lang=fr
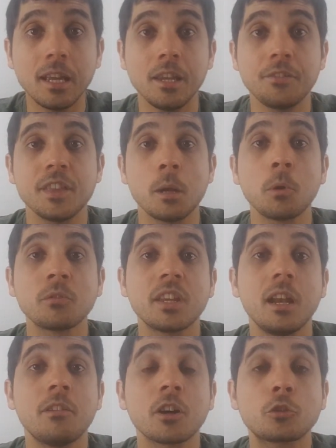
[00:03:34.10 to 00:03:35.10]
Et finalement, vous
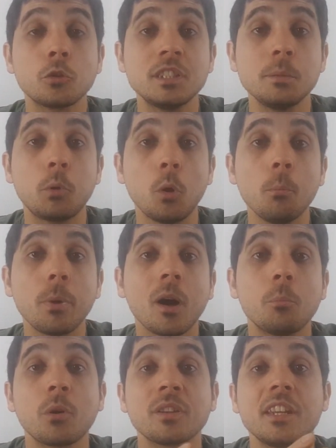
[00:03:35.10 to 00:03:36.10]
allez avoir ce diplôme par
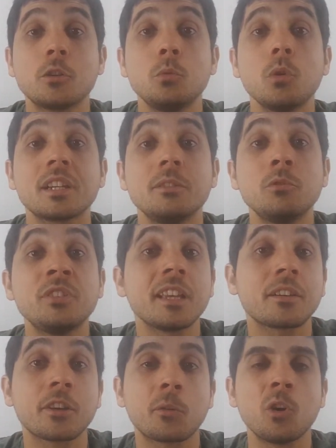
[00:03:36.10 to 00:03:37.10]
rapport à des cours qui vous
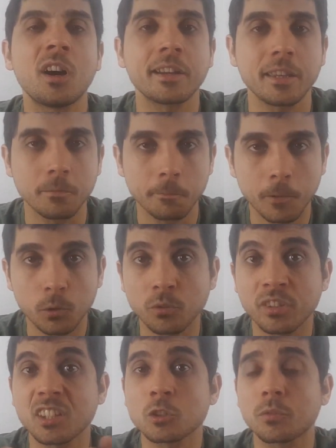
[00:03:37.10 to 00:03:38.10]
serviront à rien.
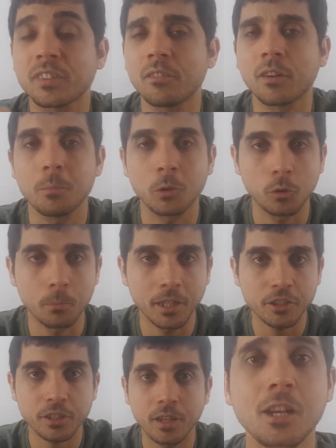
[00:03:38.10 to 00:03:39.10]
Donc ça, je trouve ça vraiment
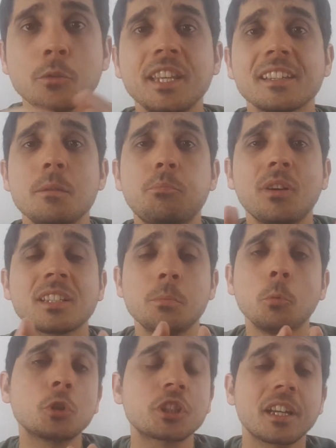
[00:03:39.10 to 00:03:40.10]
dommage. Et le dernier point qui
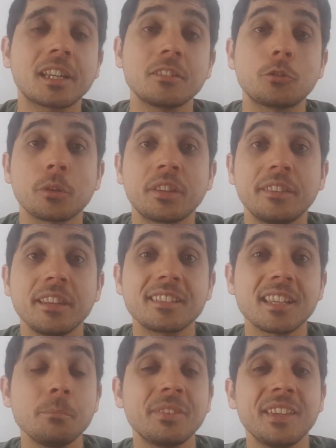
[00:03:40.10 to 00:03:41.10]
me chagrine sur ces
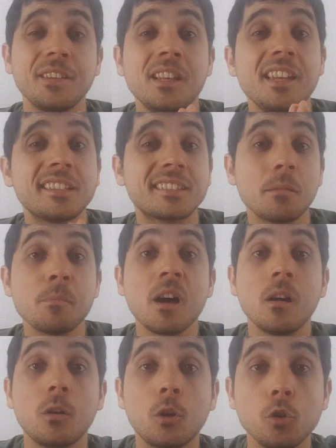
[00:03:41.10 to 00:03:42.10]
examens, c'est
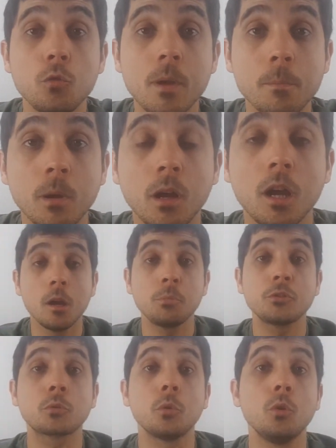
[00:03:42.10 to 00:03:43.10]
l'examen en lui-même.
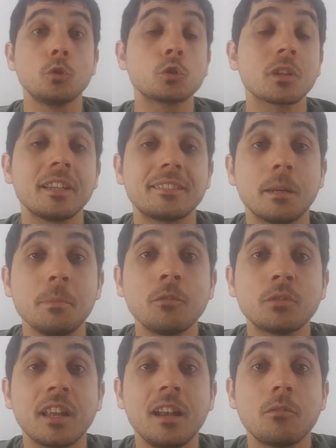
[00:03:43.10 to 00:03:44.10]
Puisque le jour de l'examen,
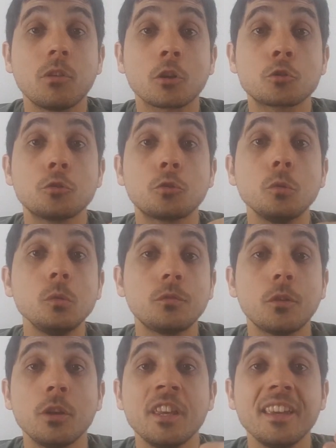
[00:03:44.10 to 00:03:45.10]
vous allez avoir juste une
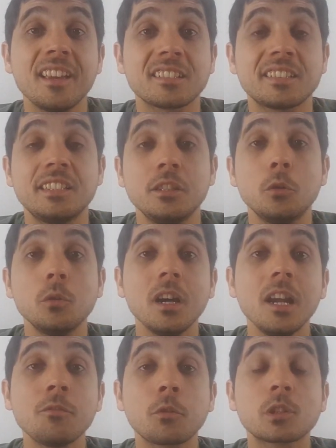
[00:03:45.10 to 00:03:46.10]
feuille et un stylo
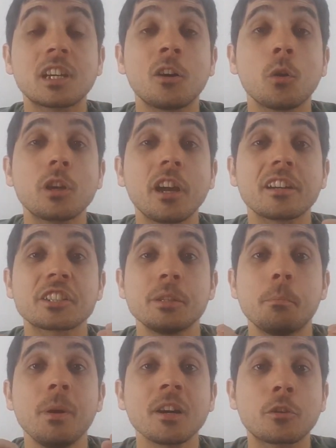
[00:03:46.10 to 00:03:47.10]
et il faudra
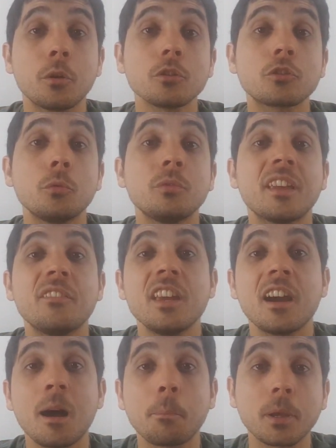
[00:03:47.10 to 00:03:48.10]
recracher par cœur ce que vous
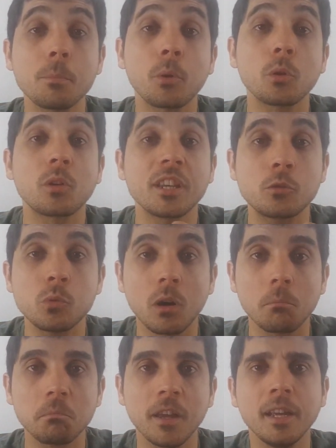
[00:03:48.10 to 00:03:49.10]
avez appris pendant les
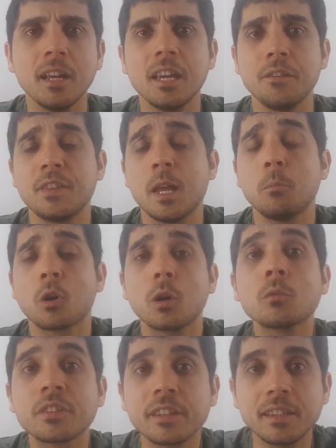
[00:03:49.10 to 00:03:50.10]
cours. Et finalement,
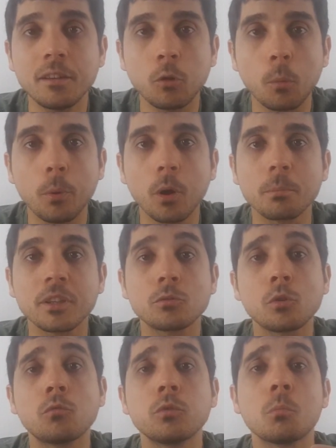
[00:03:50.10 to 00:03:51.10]
quand vous serez développeur, bien
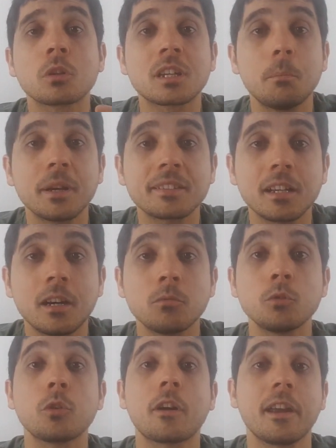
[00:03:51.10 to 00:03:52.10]
sûr, on ne vous demandera pas ça.
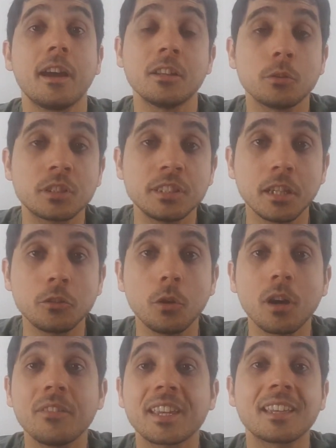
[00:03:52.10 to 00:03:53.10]
Vous aurez un
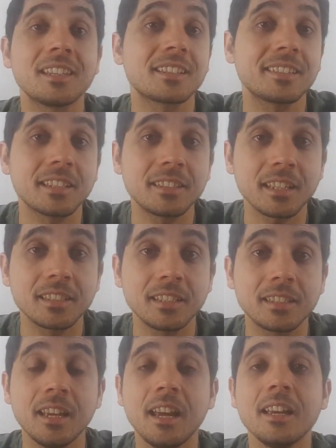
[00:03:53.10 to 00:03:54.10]
ordinateur avec un accès
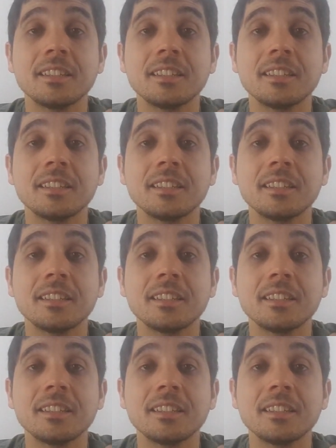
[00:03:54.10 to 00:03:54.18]
Internet.